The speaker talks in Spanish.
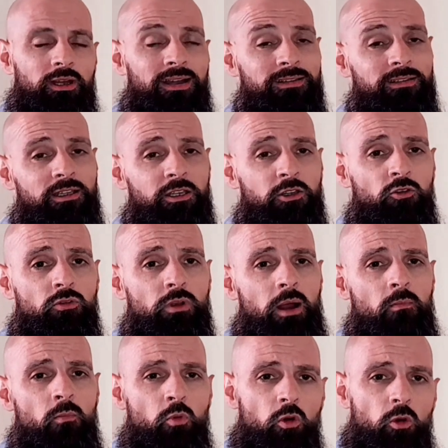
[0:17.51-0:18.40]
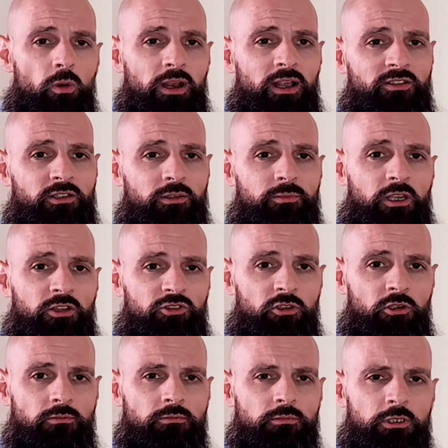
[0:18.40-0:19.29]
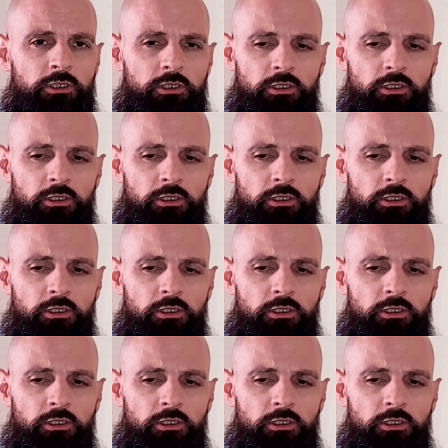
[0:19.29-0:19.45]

ha tenido una muy buena aceptación.